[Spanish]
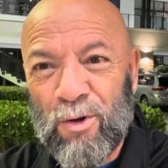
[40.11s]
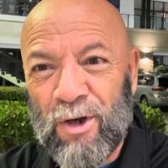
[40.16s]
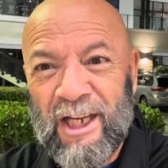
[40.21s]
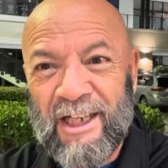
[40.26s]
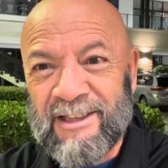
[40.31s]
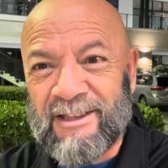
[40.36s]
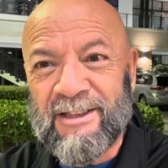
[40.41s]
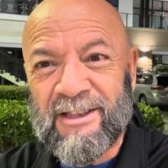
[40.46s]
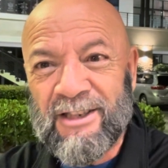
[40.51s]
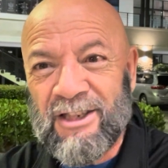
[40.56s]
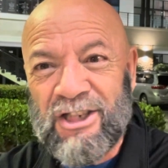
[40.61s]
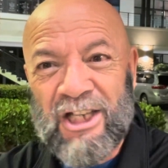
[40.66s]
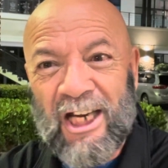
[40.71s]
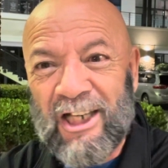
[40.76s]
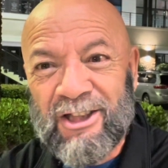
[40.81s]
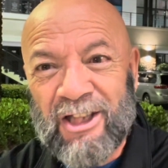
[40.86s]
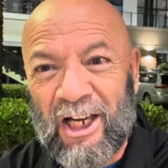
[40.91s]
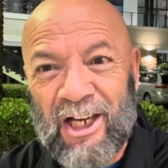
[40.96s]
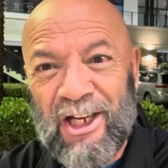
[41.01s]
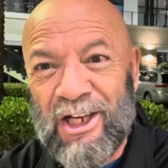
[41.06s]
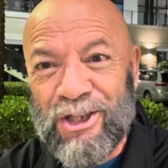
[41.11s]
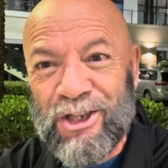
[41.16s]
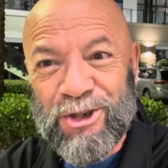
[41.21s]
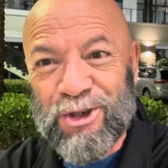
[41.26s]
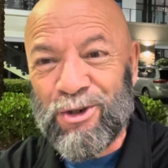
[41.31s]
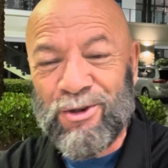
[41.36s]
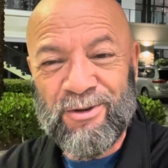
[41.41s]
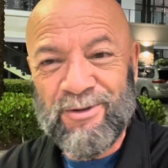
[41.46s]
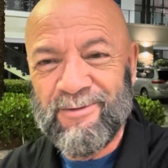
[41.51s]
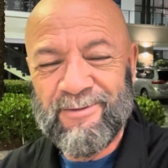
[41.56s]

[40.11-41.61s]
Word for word: es, ya está hecho.